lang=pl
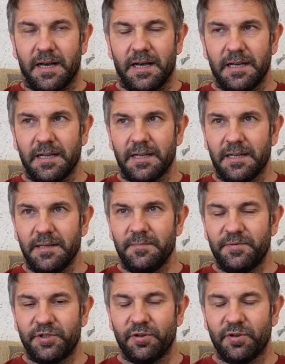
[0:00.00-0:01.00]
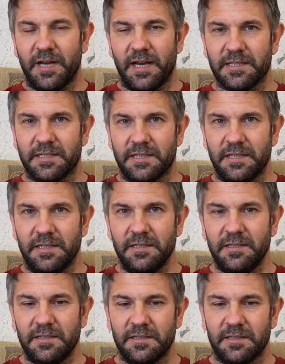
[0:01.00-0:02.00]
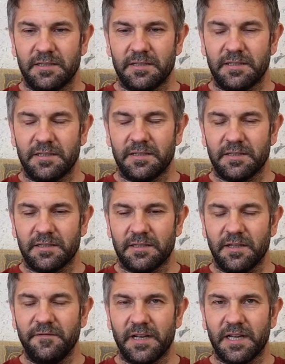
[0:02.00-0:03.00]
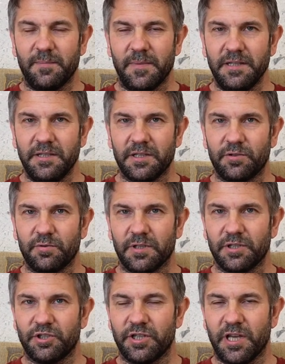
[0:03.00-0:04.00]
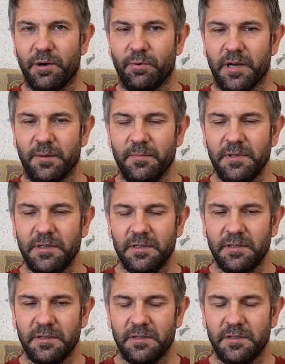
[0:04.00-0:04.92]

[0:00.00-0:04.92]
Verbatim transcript: ale przy okazji y, te fragmenty, które czytałem,